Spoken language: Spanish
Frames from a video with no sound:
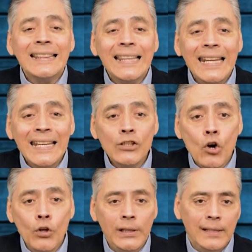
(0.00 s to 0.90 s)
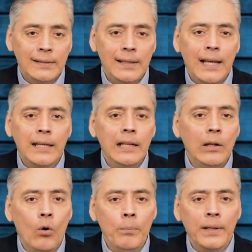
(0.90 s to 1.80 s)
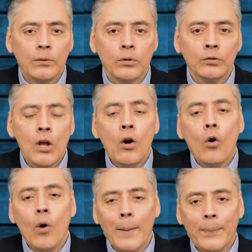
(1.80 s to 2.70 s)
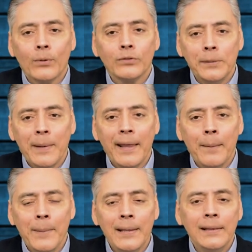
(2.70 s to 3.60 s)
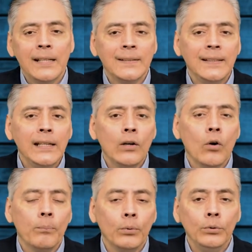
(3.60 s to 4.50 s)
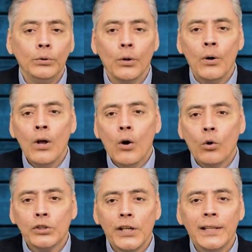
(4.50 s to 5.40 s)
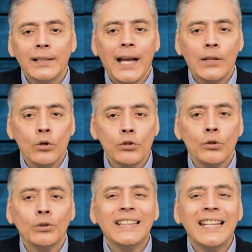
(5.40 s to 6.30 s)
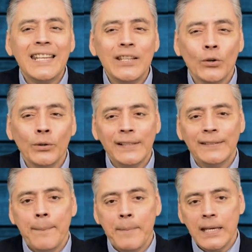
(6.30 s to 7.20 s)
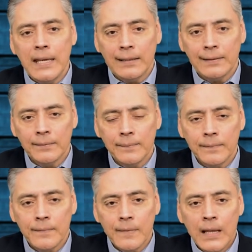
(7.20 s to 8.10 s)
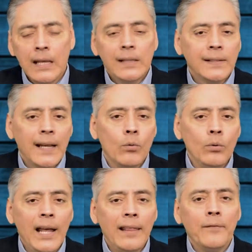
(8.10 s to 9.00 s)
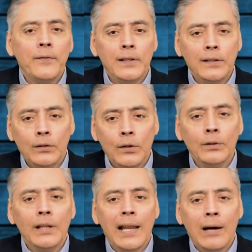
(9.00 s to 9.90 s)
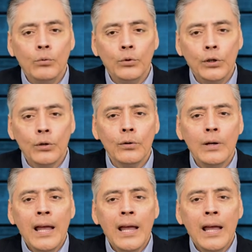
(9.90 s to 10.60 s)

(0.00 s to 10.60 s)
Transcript: trillones de kilómetros o aproximadamente 5.88 trillones de millas. Según la definición de la Unión